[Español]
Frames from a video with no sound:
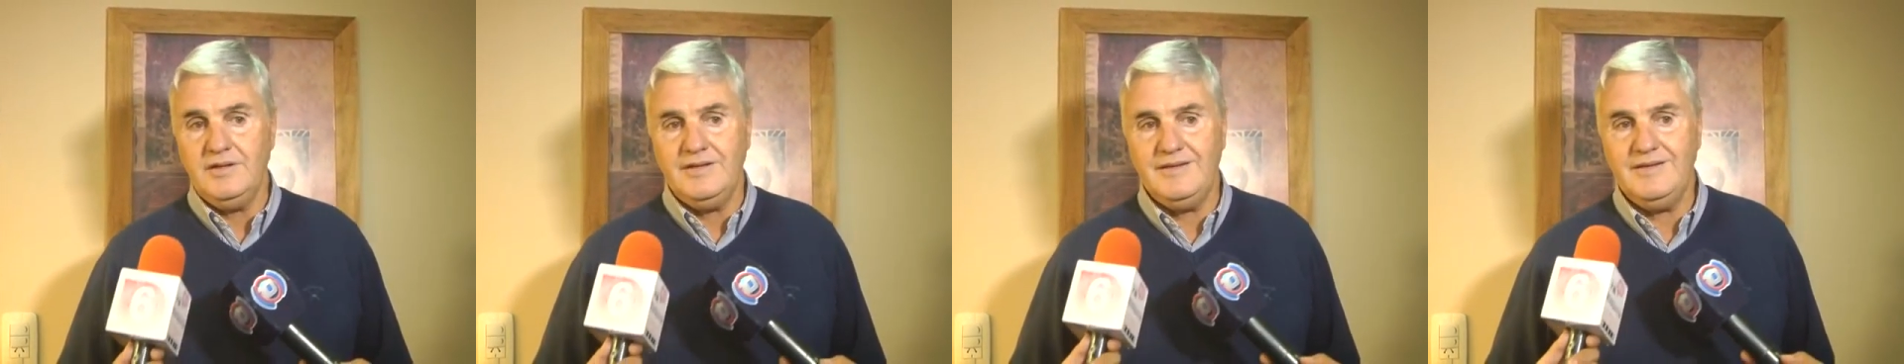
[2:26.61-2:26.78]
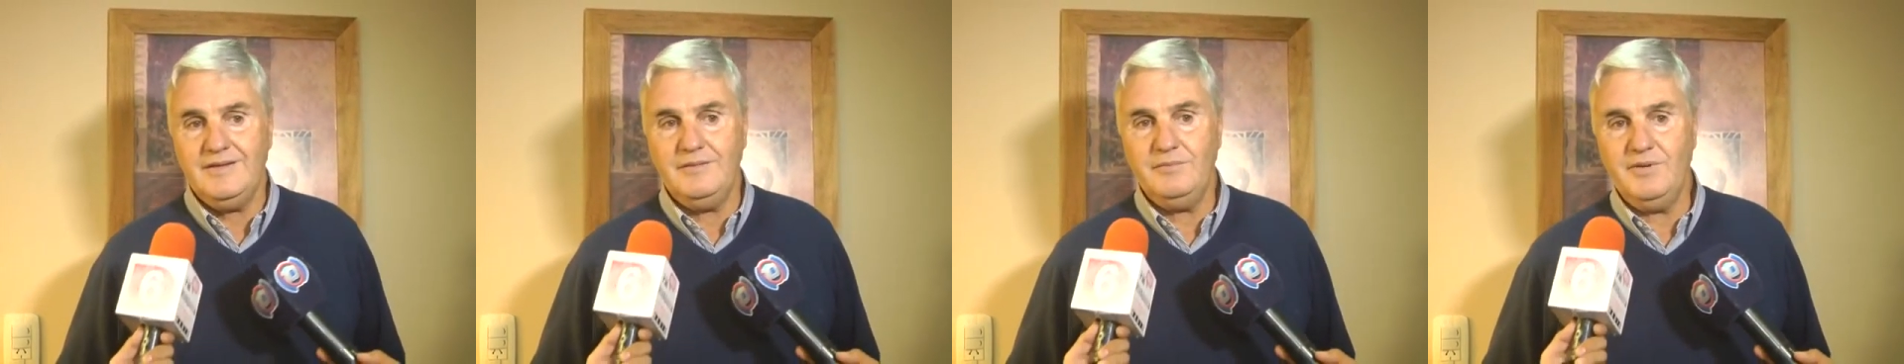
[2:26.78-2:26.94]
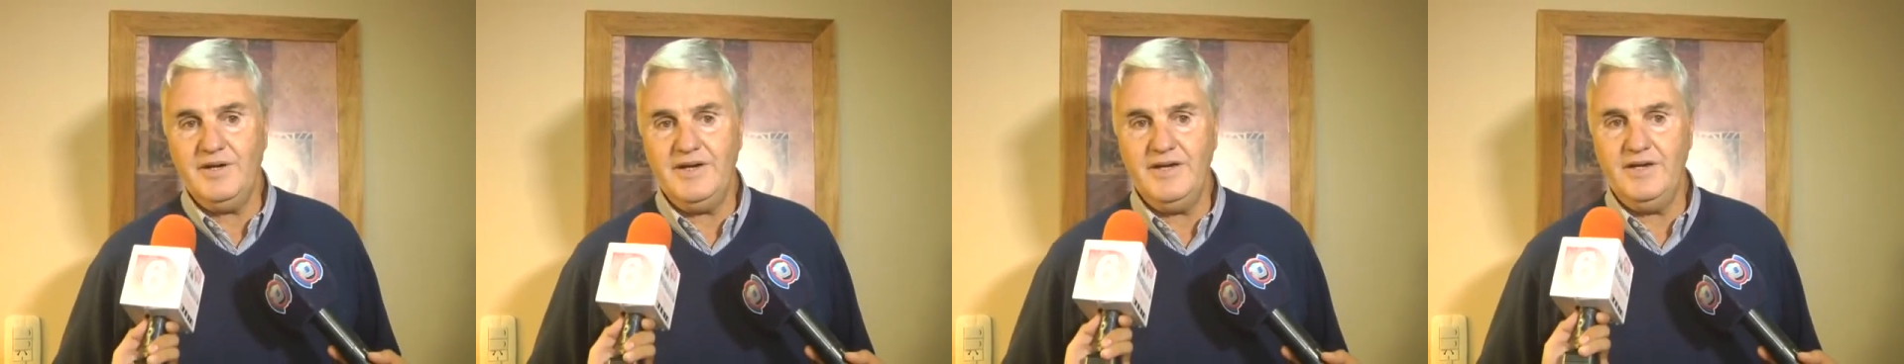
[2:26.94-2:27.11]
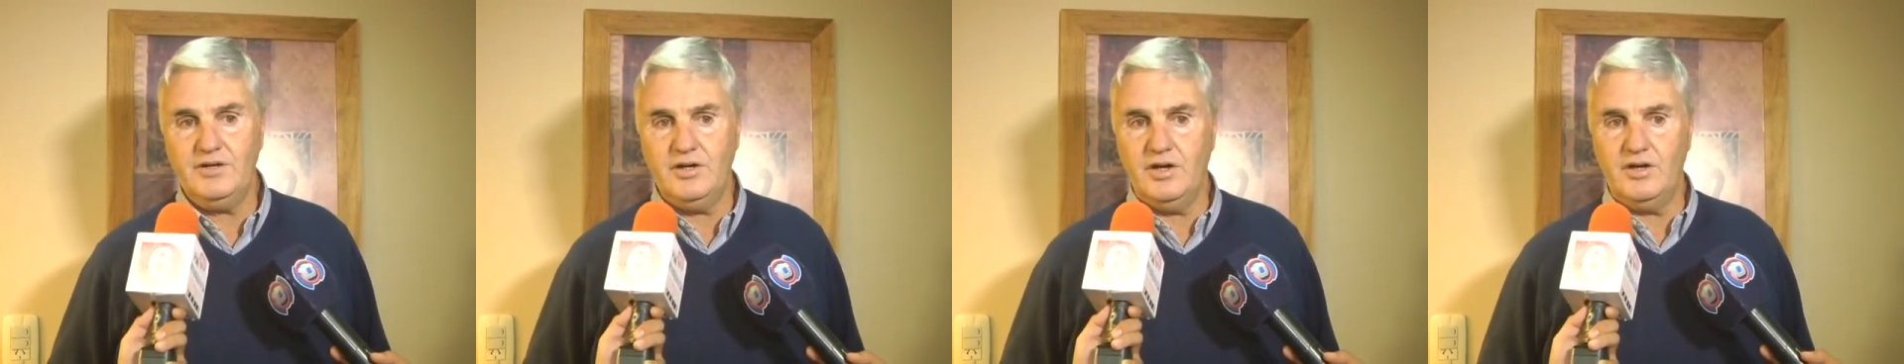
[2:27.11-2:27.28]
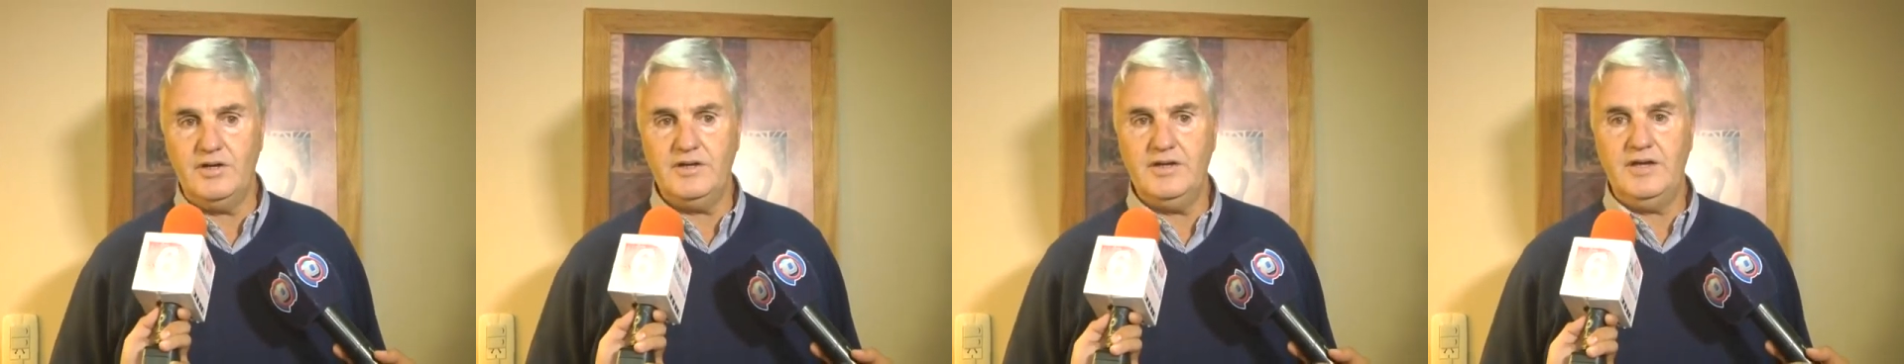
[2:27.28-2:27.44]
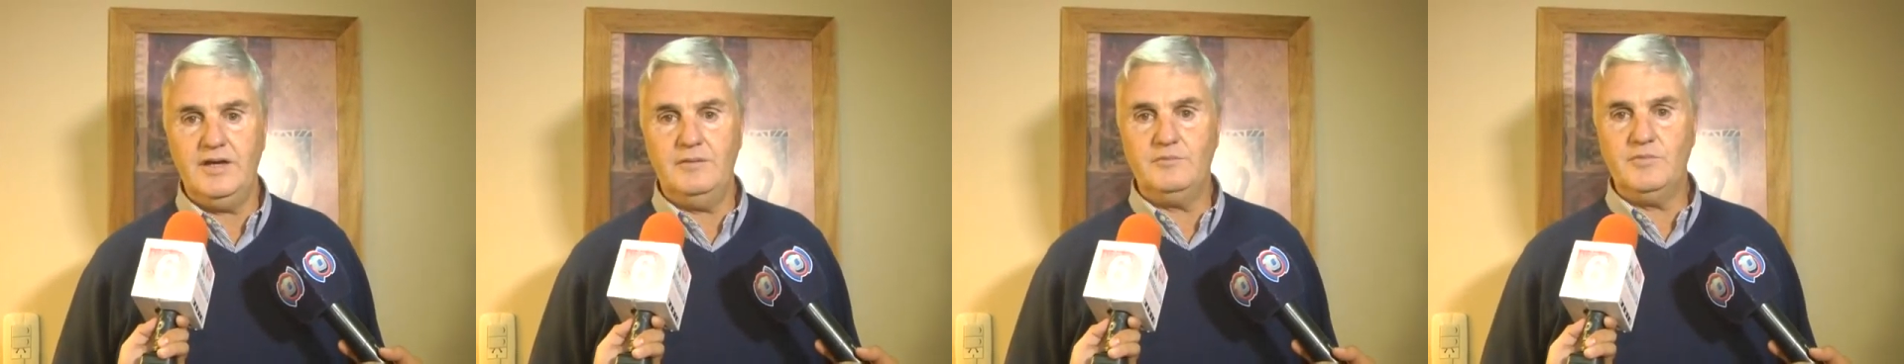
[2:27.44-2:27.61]
Y
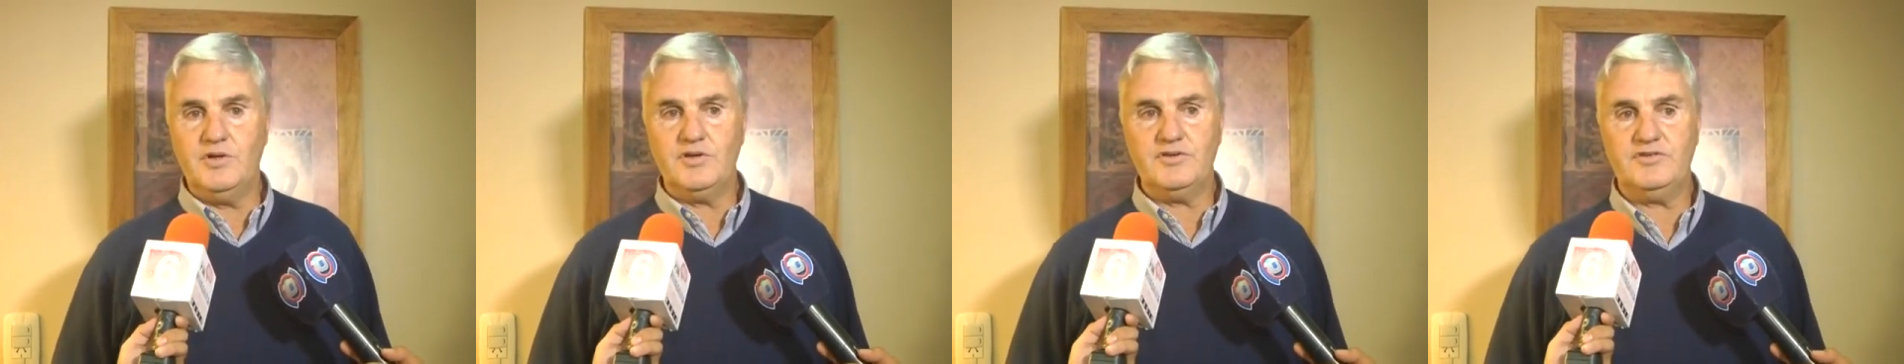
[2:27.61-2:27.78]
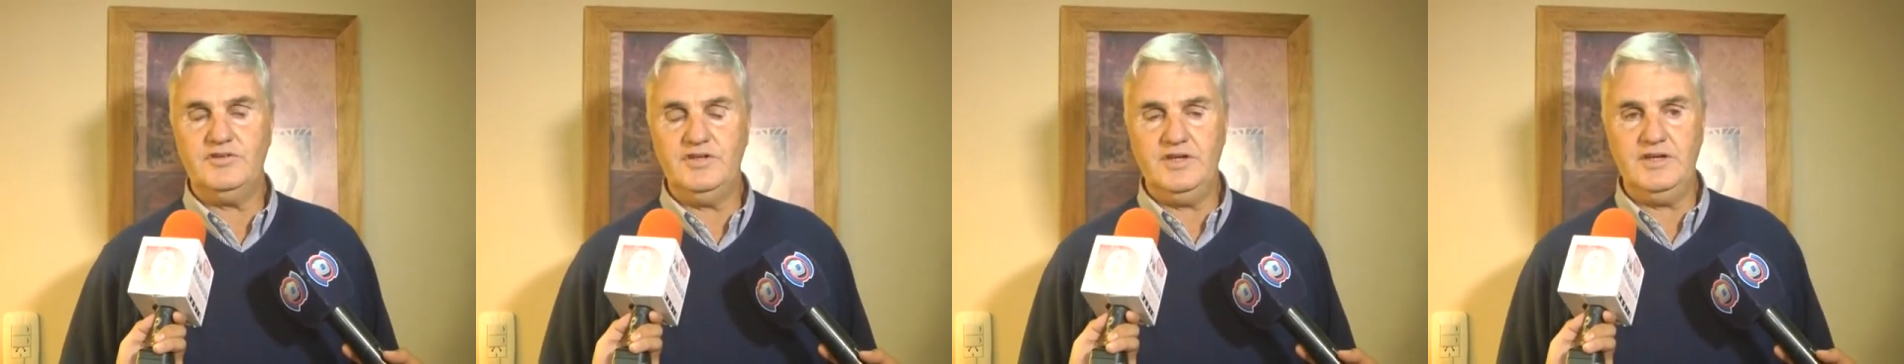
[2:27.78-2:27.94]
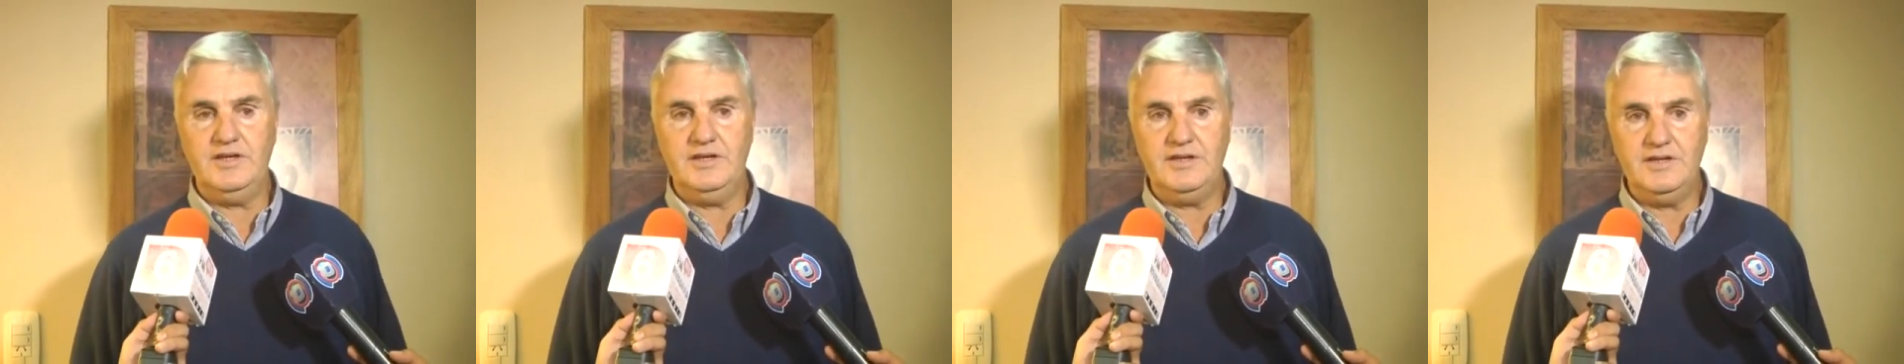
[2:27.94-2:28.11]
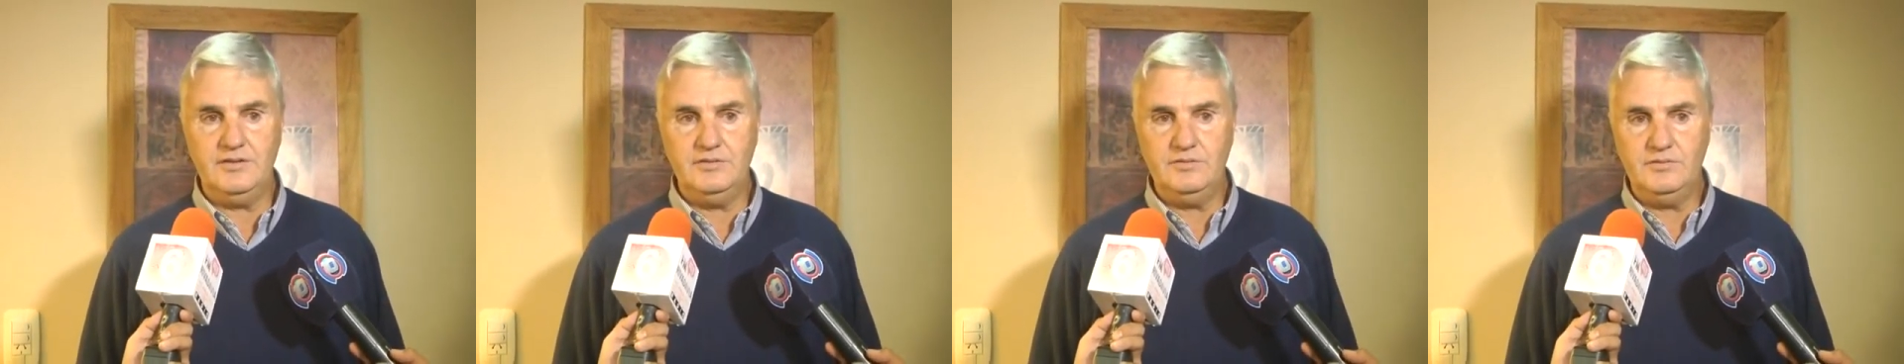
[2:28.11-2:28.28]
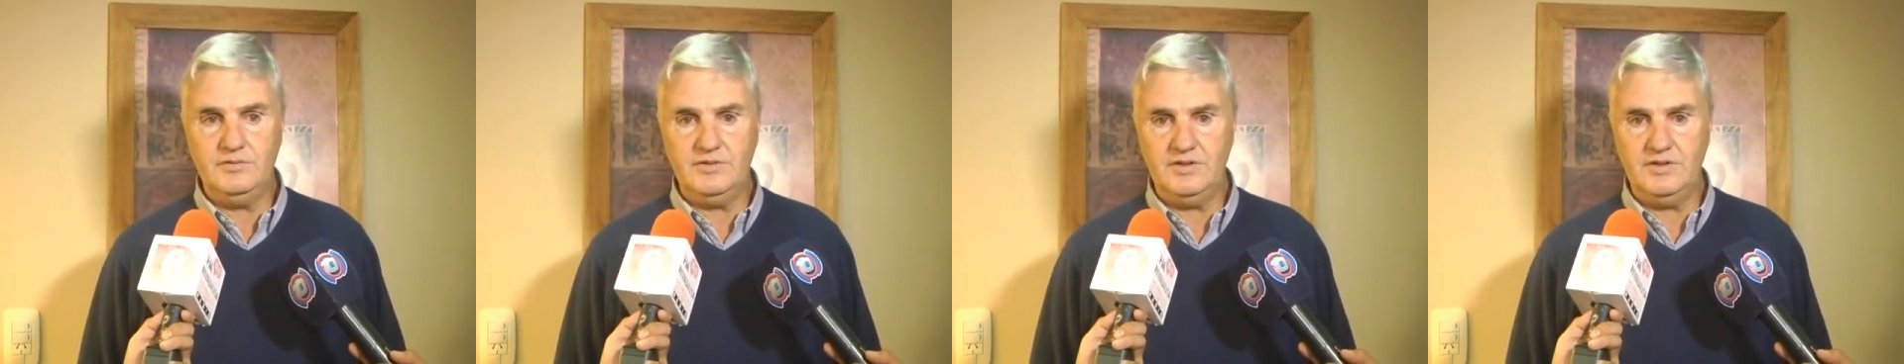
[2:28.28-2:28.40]
bueno, eh,